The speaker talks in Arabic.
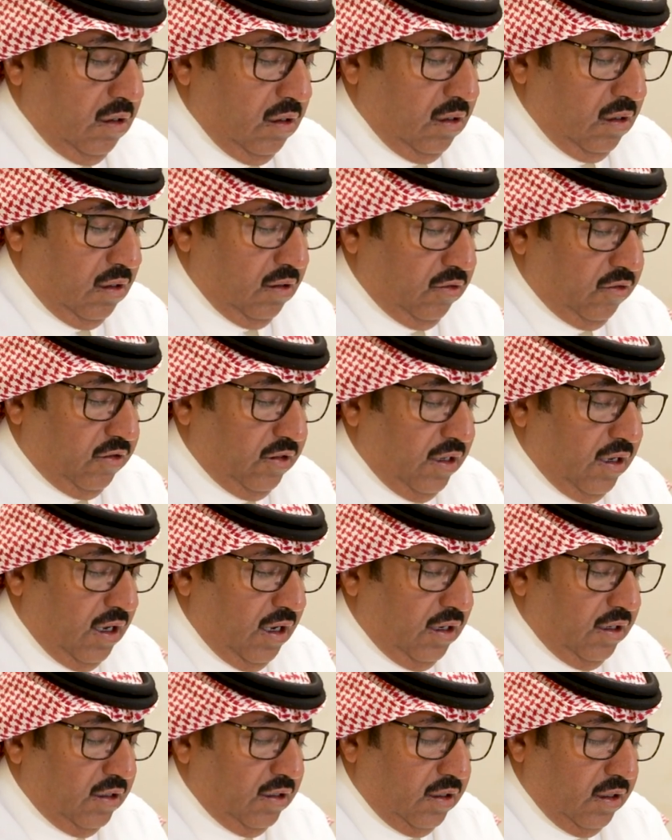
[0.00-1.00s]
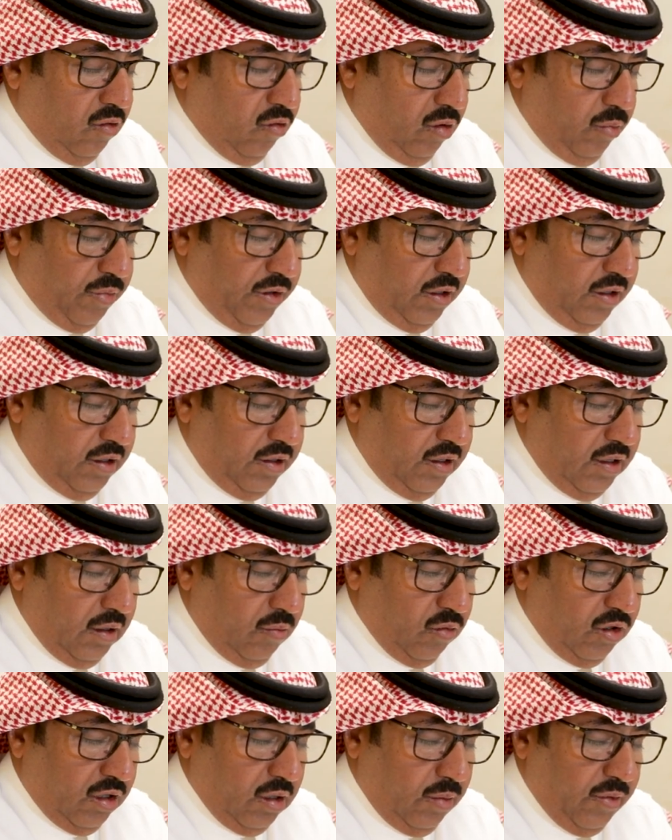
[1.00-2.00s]
آه، سياحية وبيئية
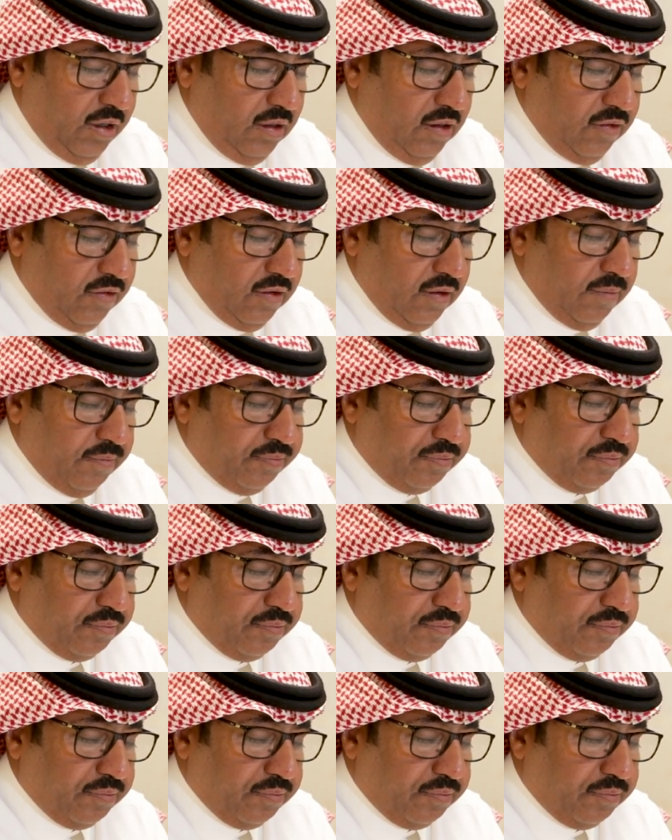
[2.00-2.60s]
متميزة